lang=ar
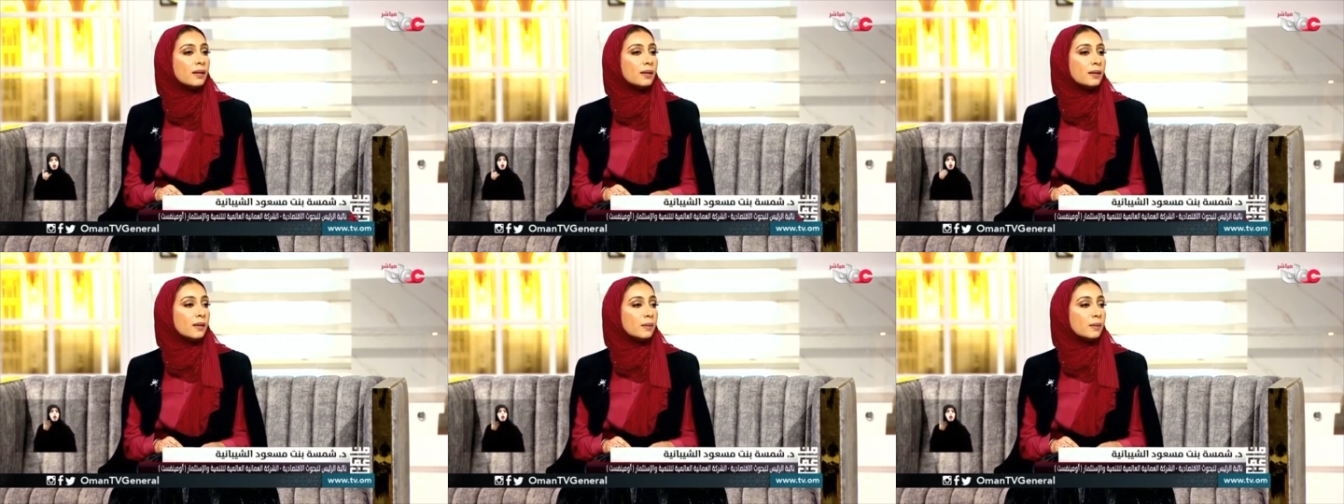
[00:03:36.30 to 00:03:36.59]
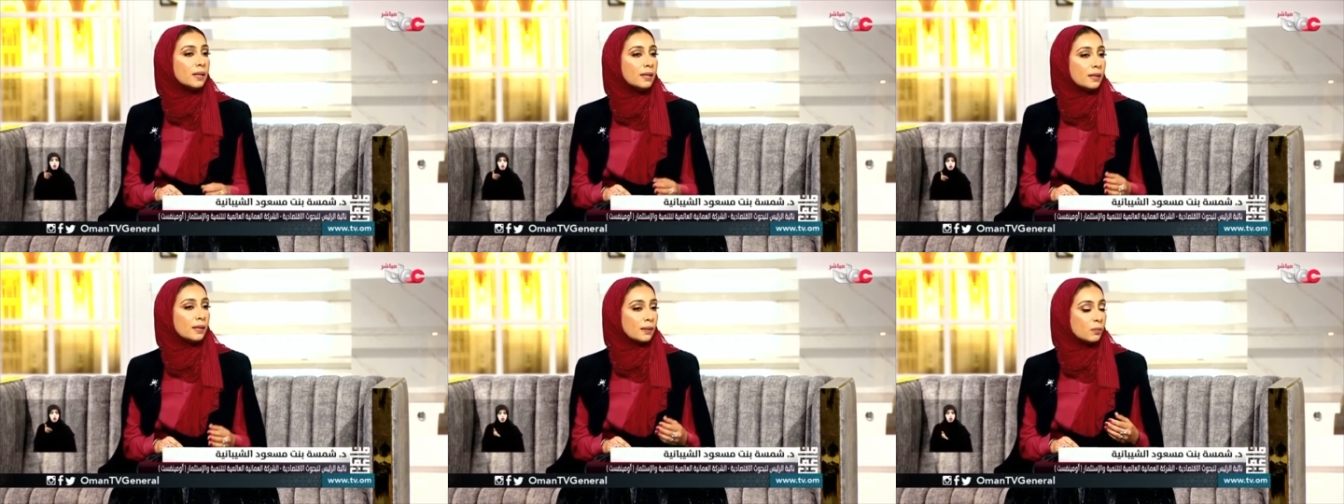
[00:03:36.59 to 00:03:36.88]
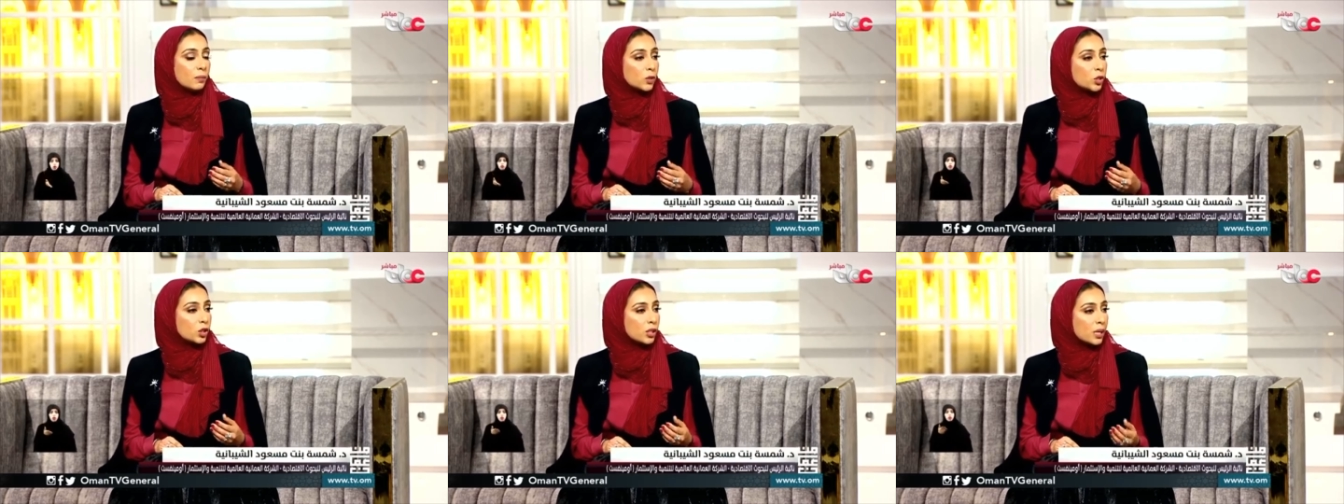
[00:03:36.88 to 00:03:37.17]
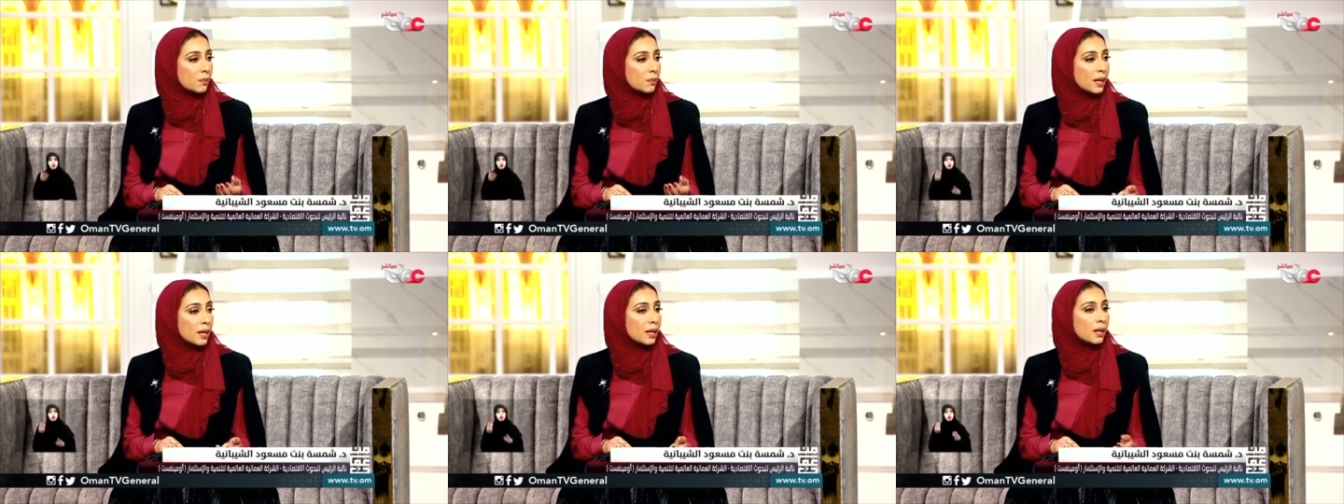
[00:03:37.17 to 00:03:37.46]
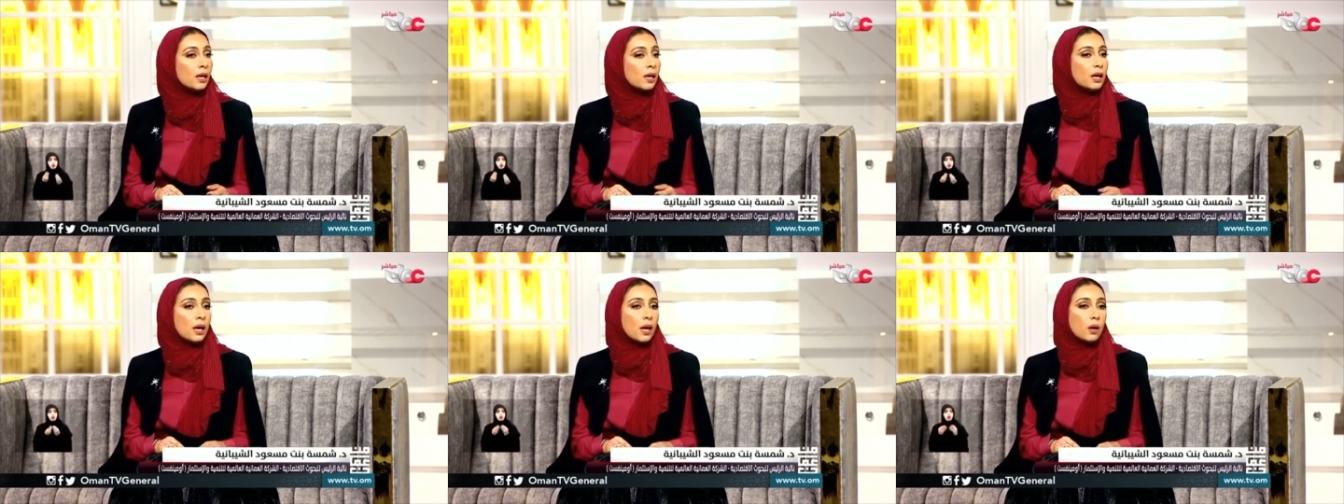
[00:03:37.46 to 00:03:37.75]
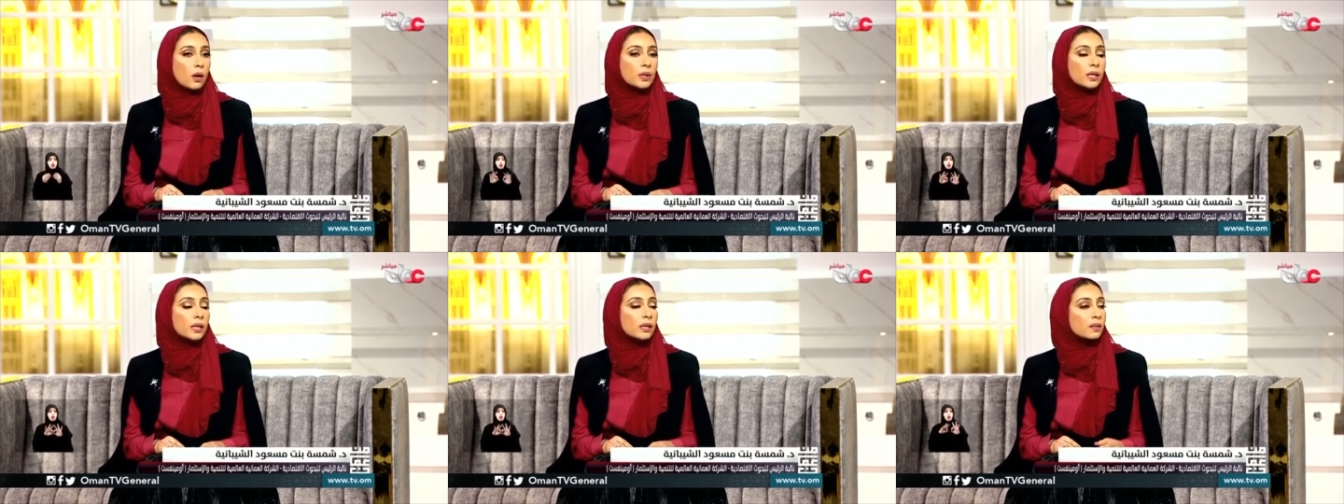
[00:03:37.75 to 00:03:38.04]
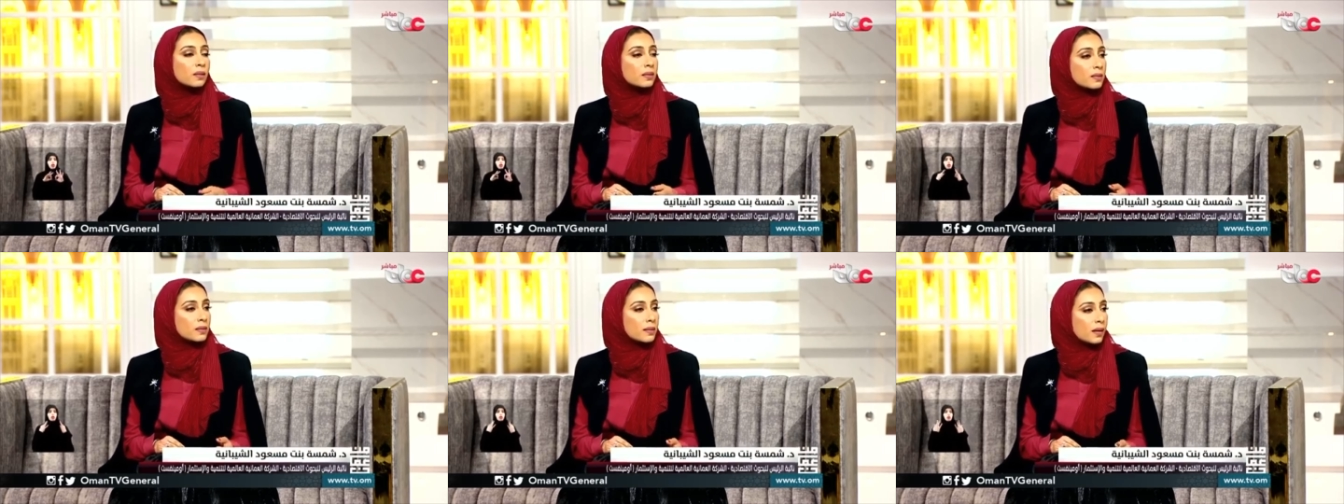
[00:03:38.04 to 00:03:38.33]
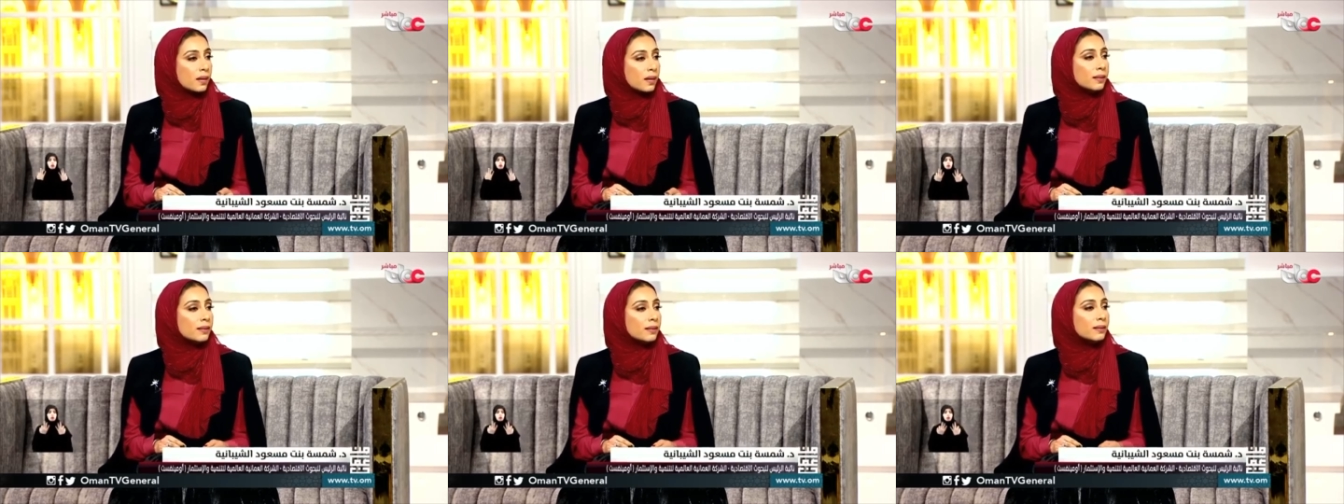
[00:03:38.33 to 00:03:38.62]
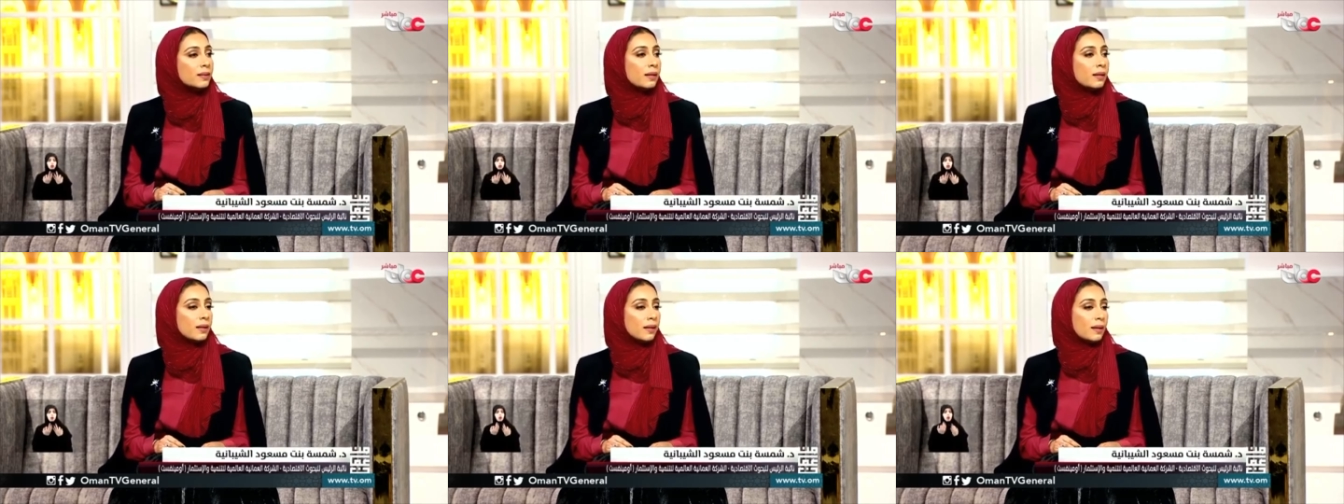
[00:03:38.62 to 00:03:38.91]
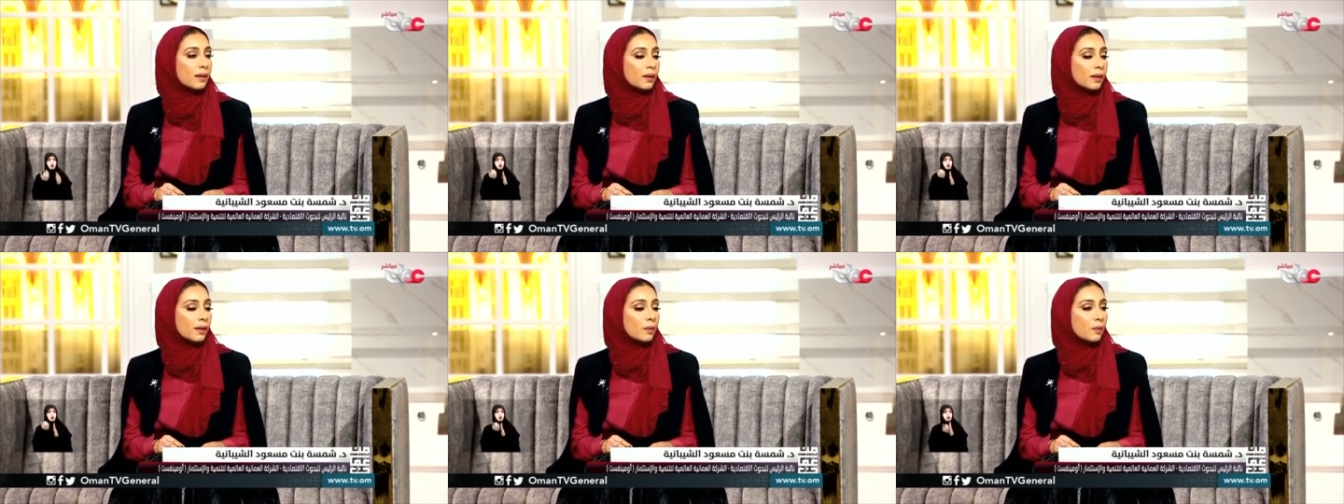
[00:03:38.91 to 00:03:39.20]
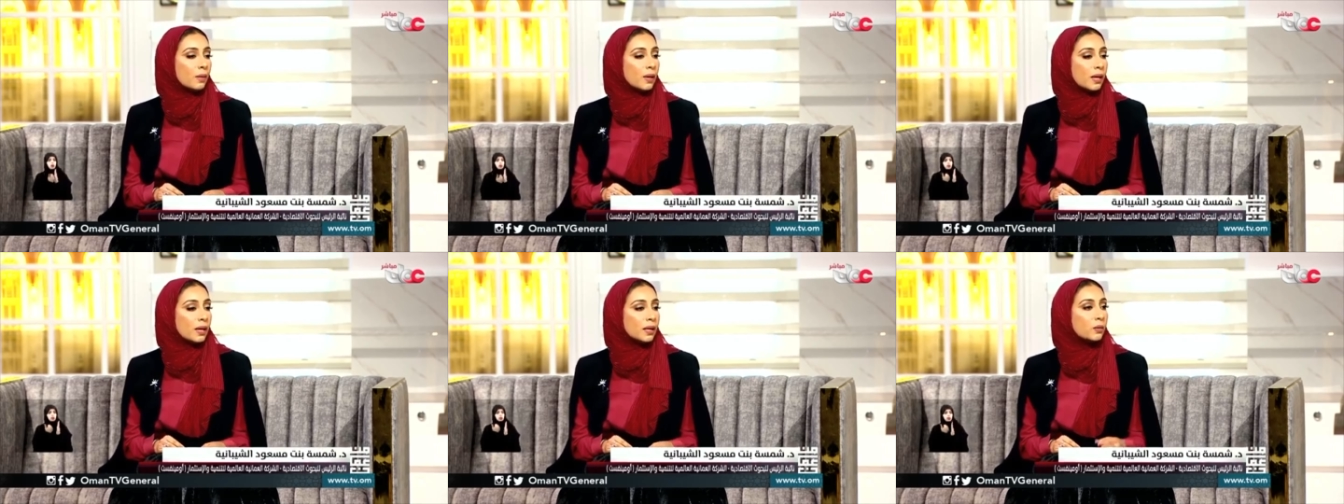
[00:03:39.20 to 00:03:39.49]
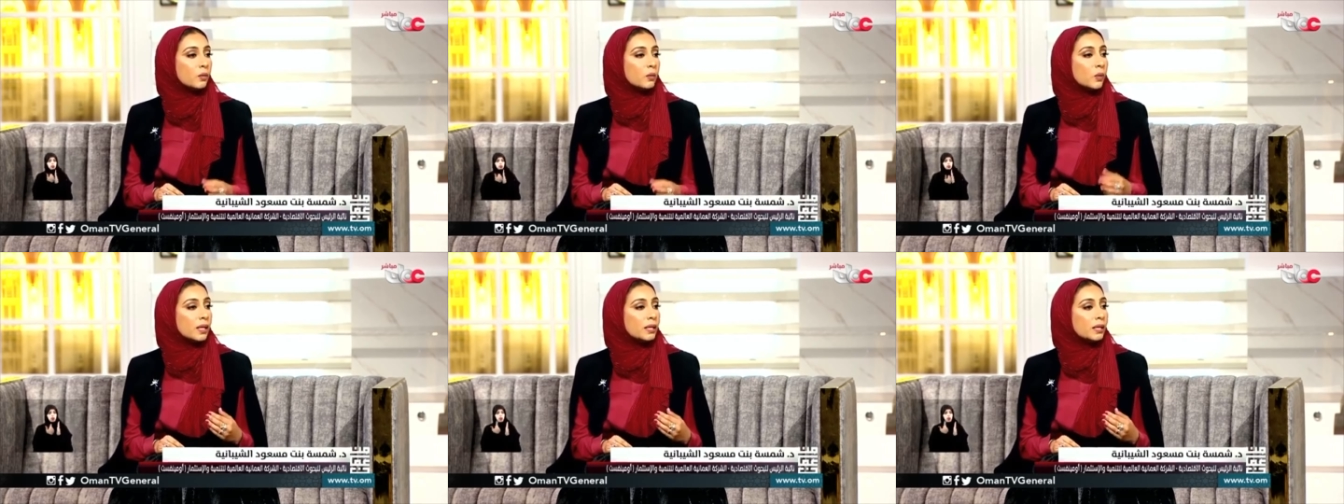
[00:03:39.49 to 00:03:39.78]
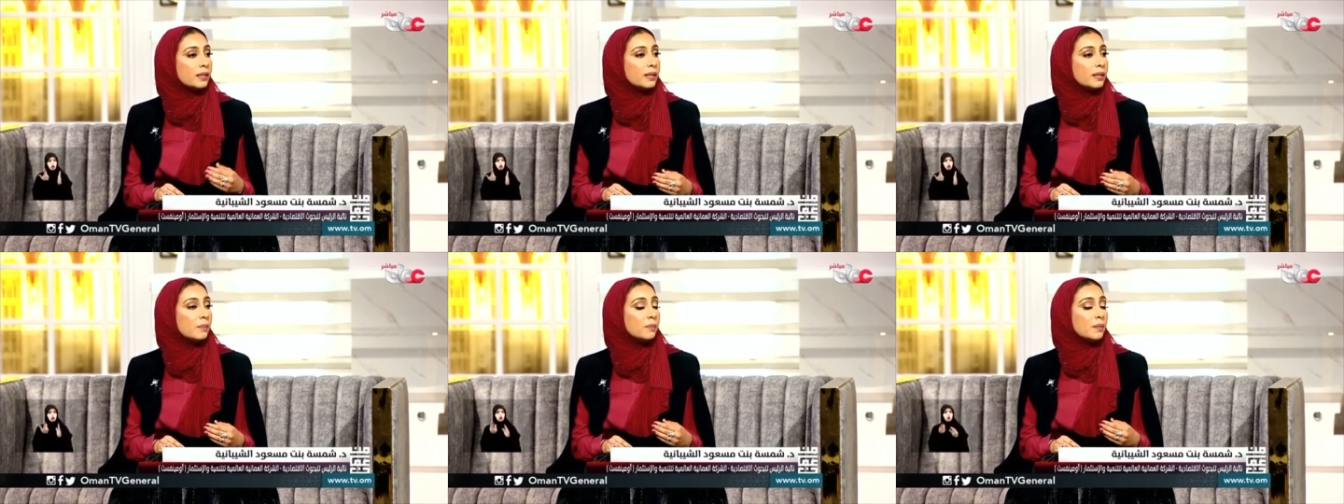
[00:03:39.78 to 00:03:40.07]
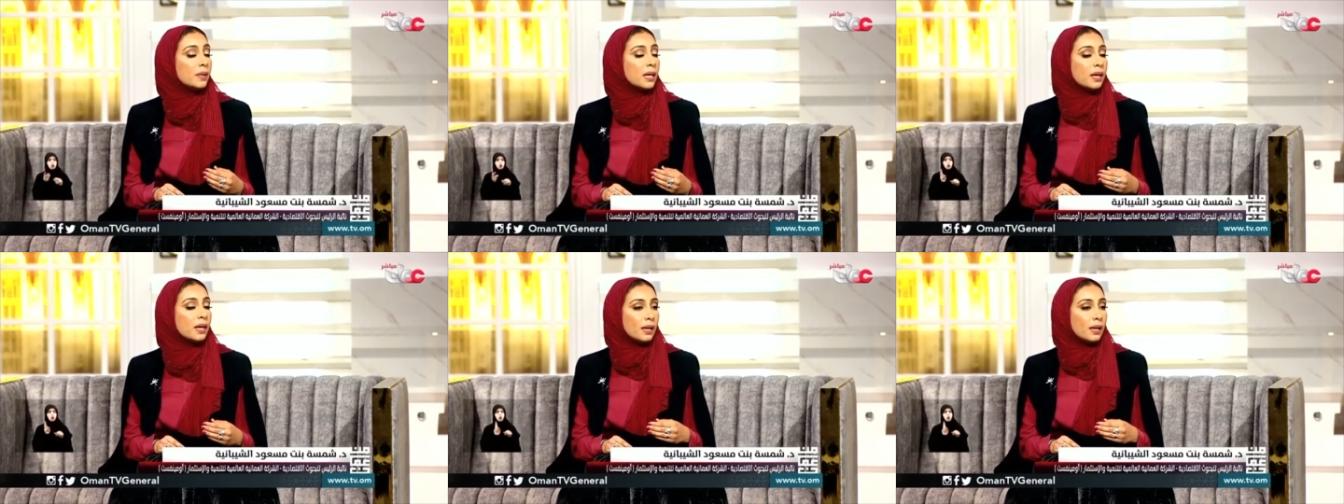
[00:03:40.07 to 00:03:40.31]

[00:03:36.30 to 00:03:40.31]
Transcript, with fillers: المجتمع أو الاقتصاد آه، ويقدم